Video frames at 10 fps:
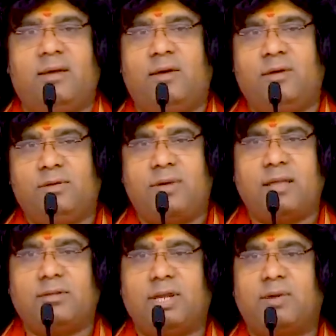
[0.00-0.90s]
और जो
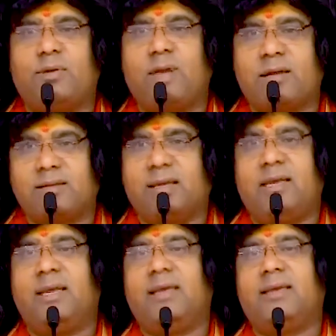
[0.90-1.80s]
रात्रि को जागते
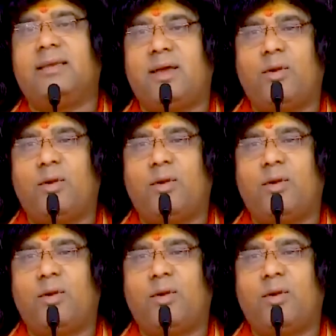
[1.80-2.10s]
हैं